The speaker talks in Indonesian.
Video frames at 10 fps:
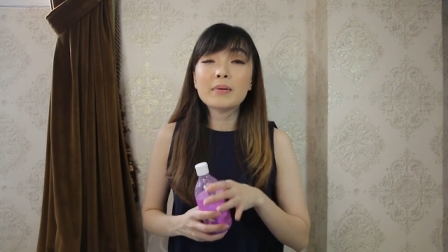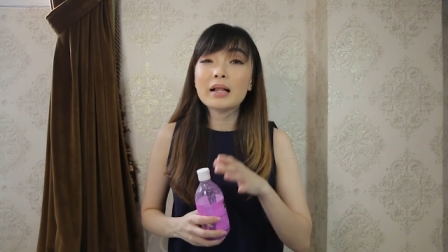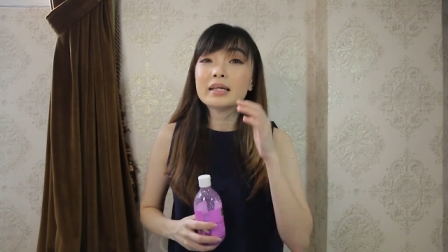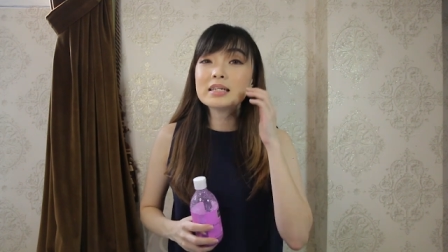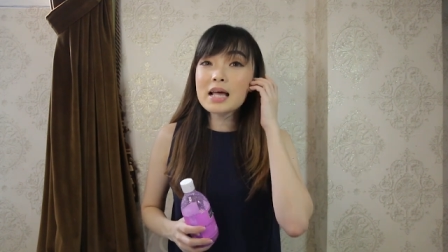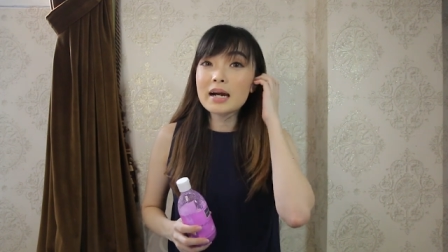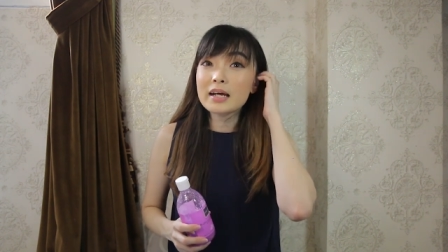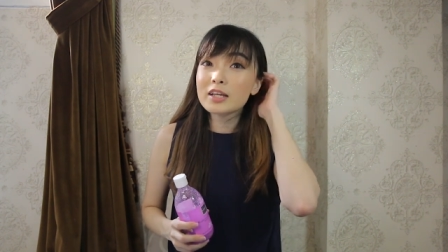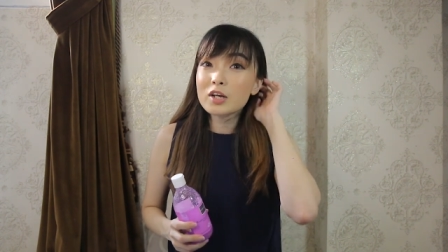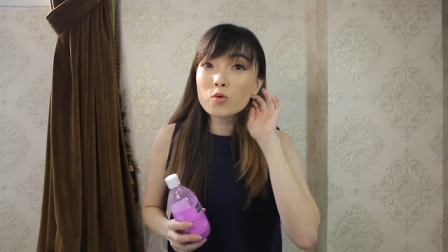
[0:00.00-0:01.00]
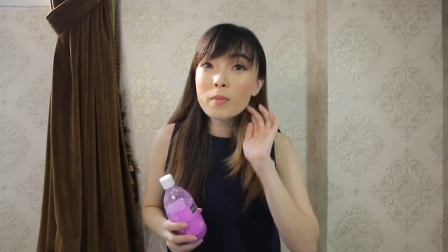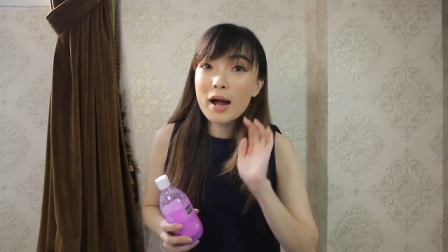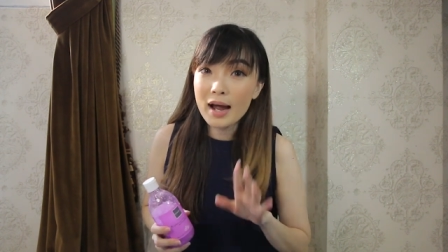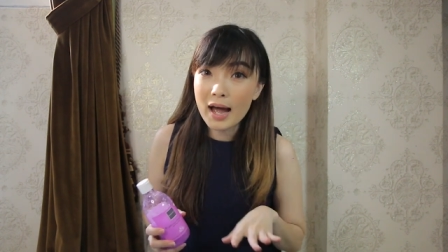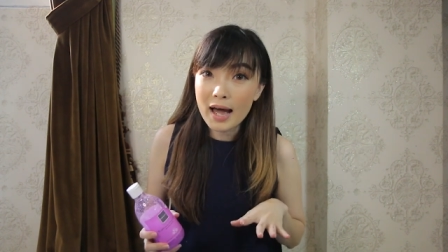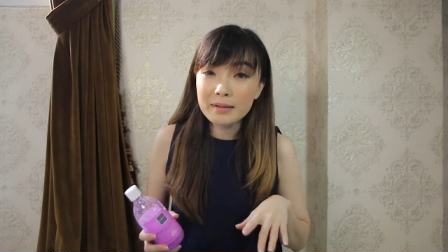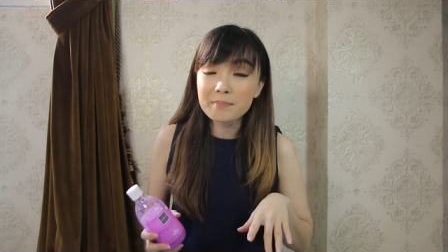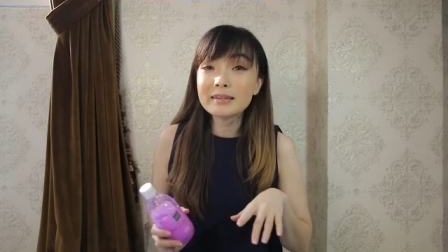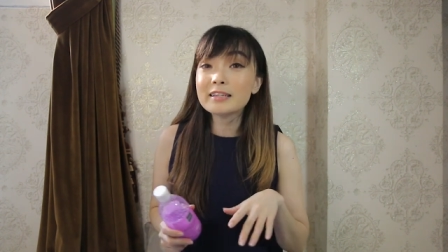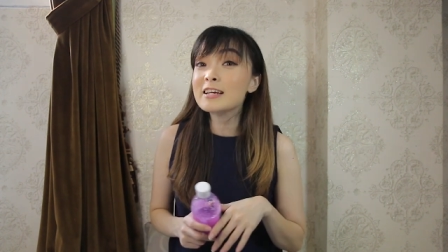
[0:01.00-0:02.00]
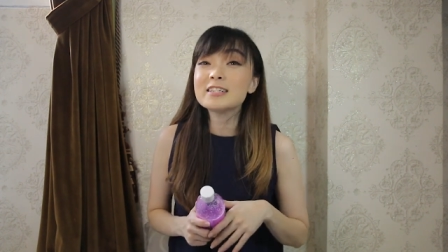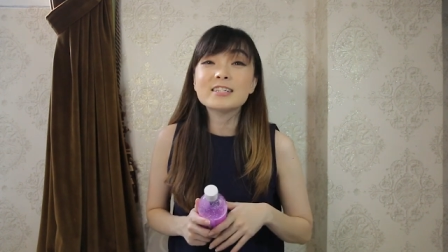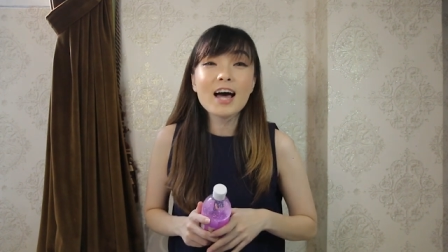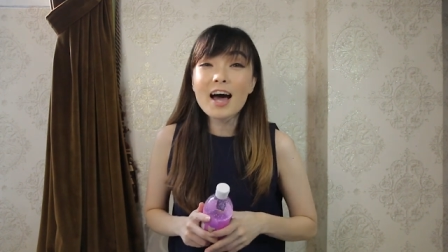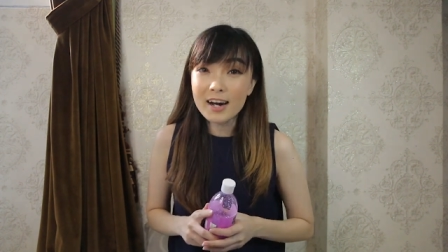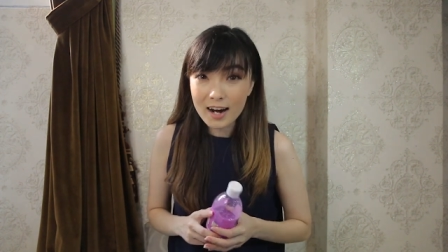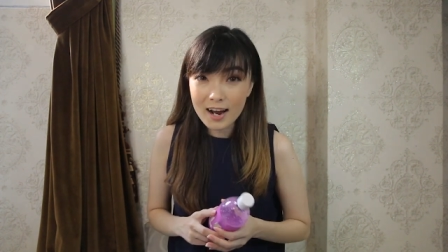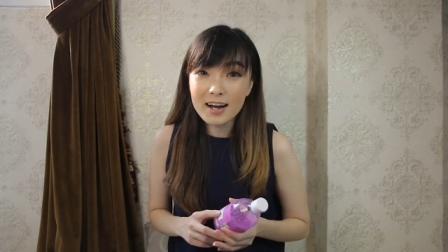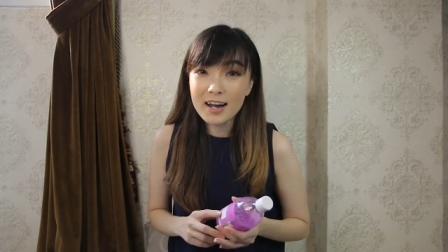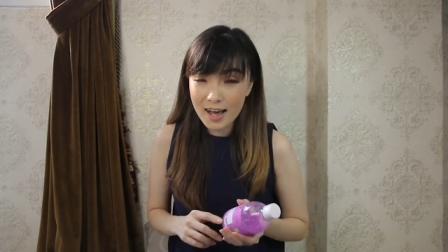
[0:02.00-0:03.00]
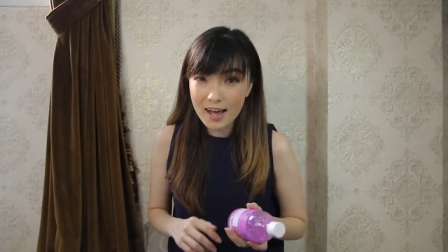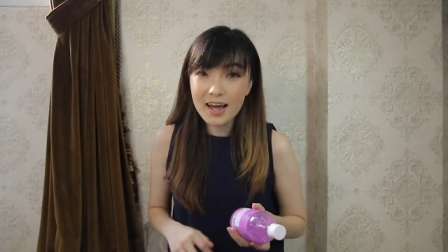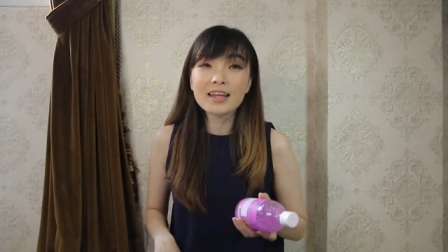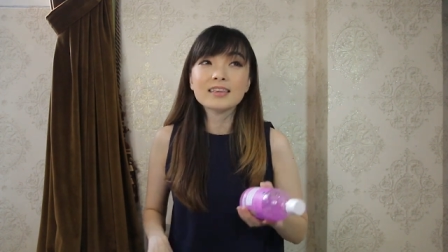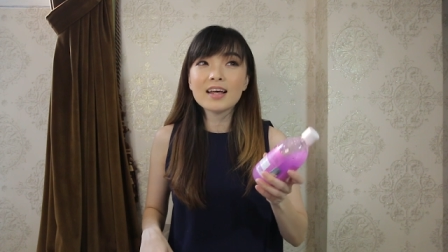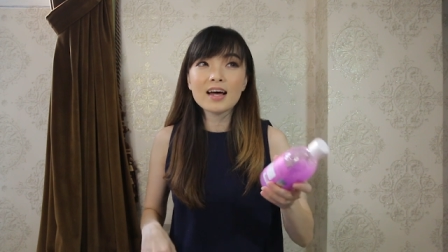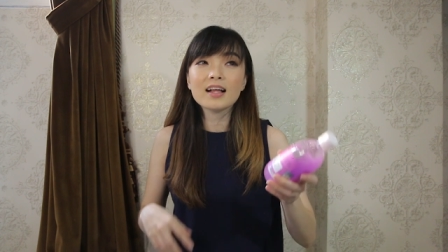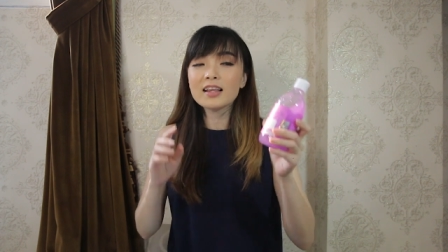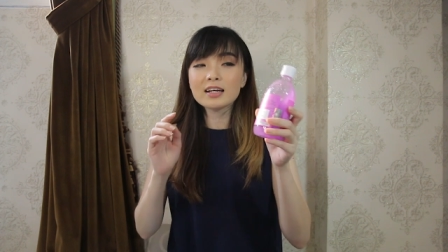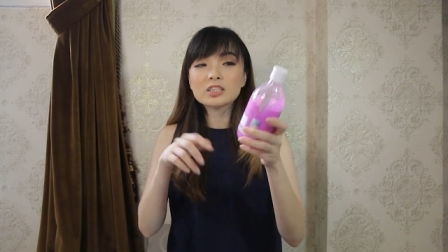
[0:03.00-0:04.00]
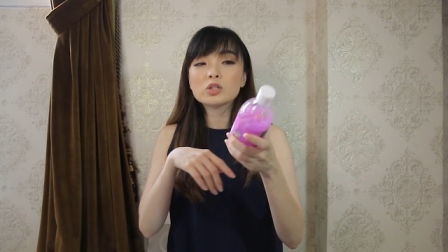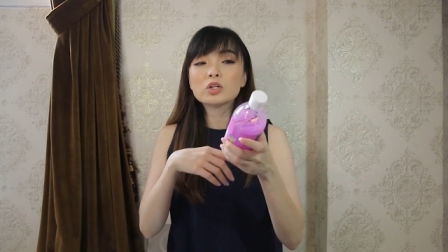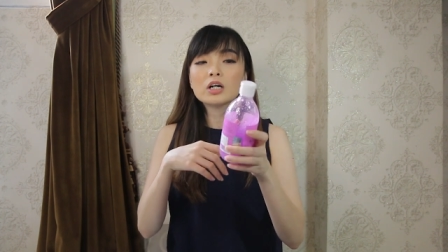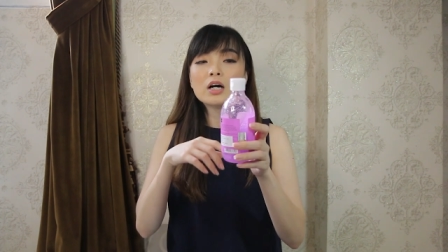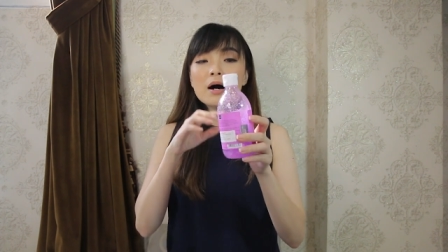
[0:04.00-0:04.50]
apalagi sekarang di rumah kan mandinya jarang kan nah langsung